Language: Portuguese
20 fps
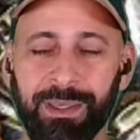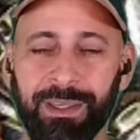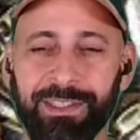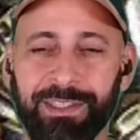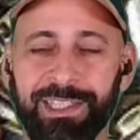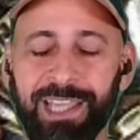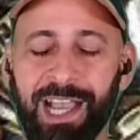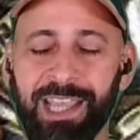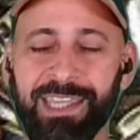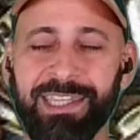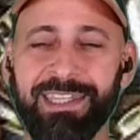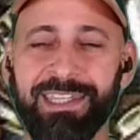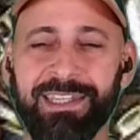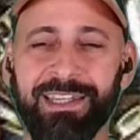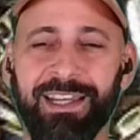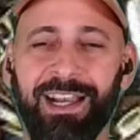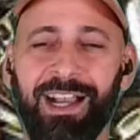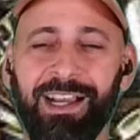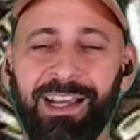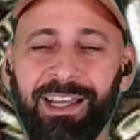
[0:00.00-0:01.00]
E
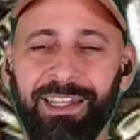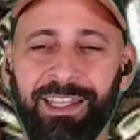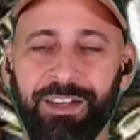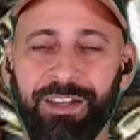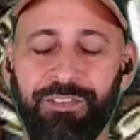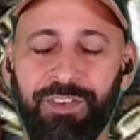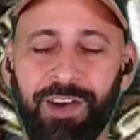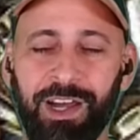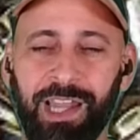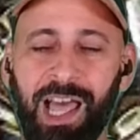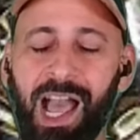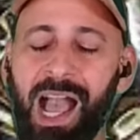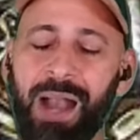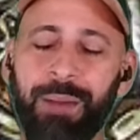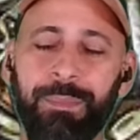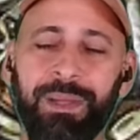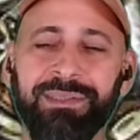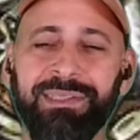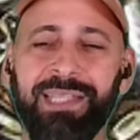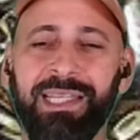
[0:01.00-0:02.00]
aí a galera fala: ah,
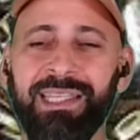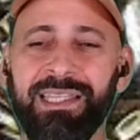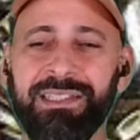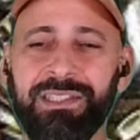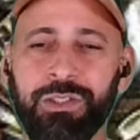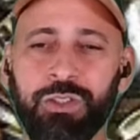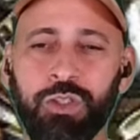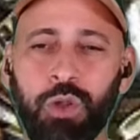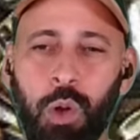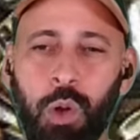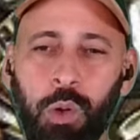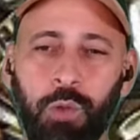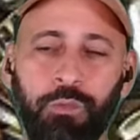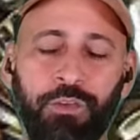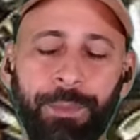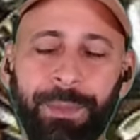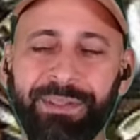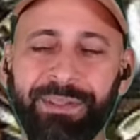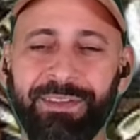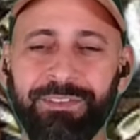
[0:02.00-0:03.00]
mas daí esse jogo, o
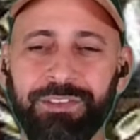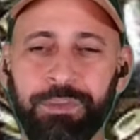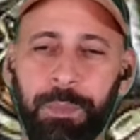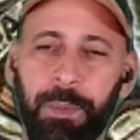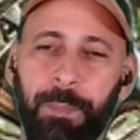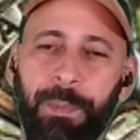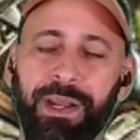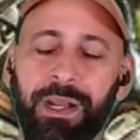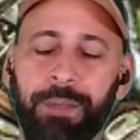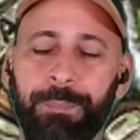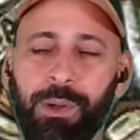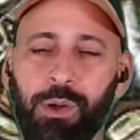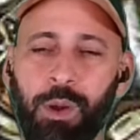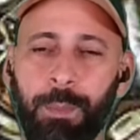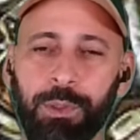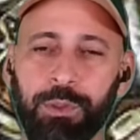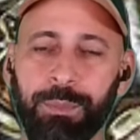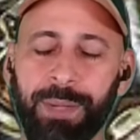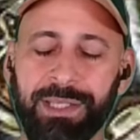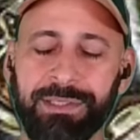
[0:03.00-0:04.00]
Flamengo estava se preparando para a
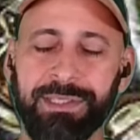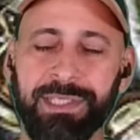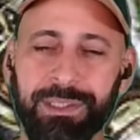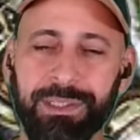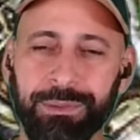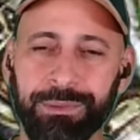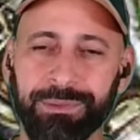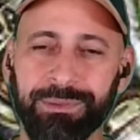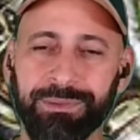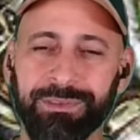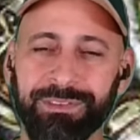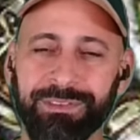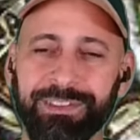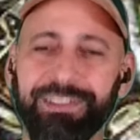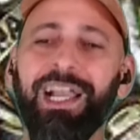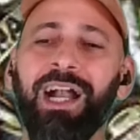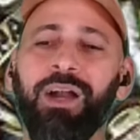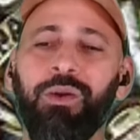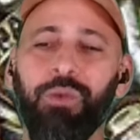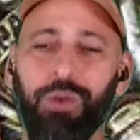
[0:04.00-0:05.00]
Copa do Brasil.
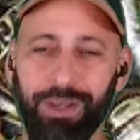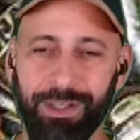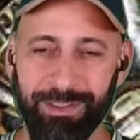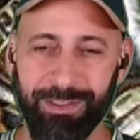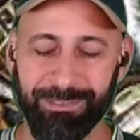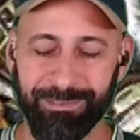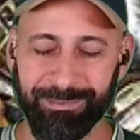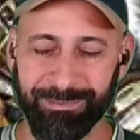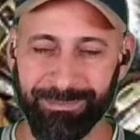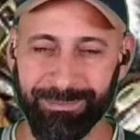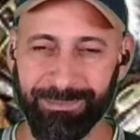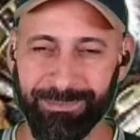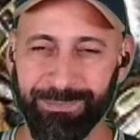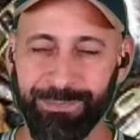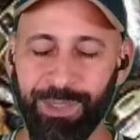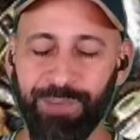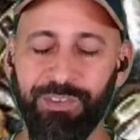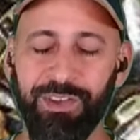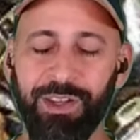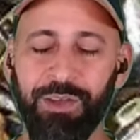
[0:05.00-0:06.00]
E agora?
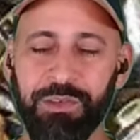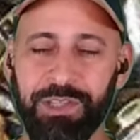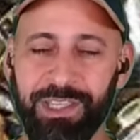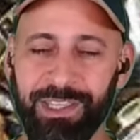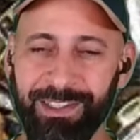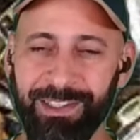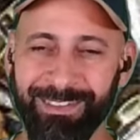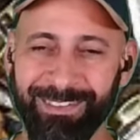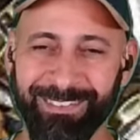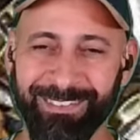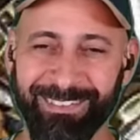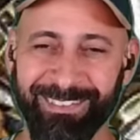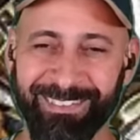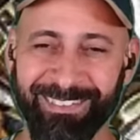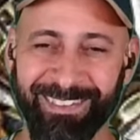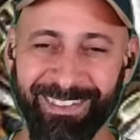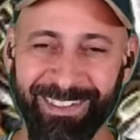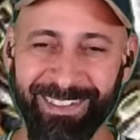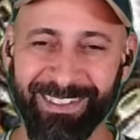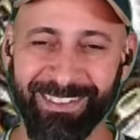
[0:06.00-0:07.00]
Vai falar o quê?
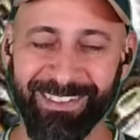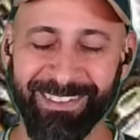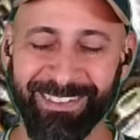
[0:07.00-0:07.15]
Hã?